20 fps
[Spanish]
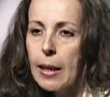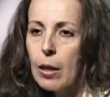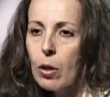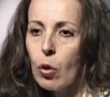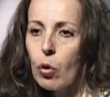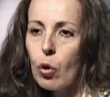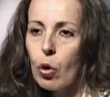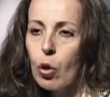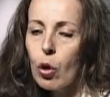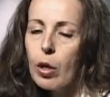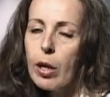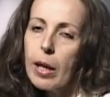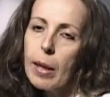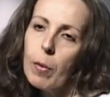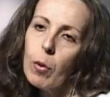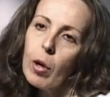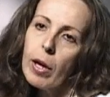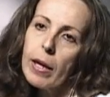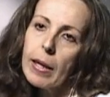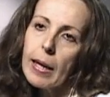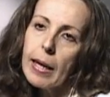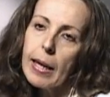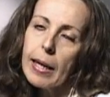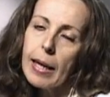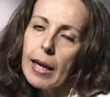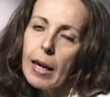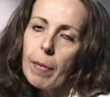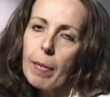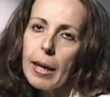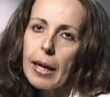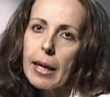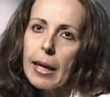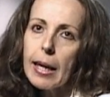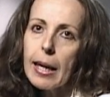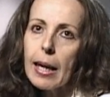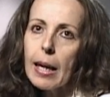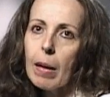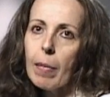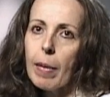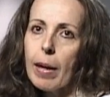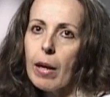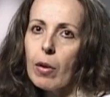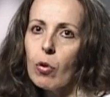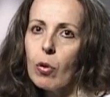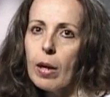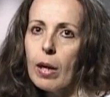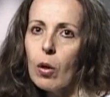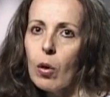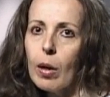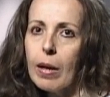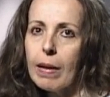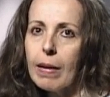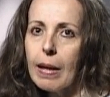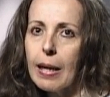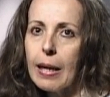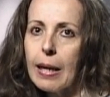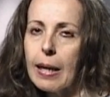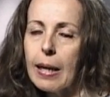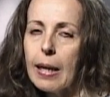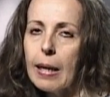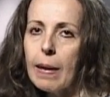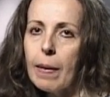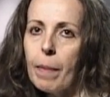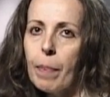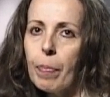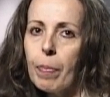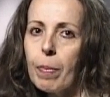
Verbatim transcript: Nosotros tenemos estadísticamente que el embarazo en adolescente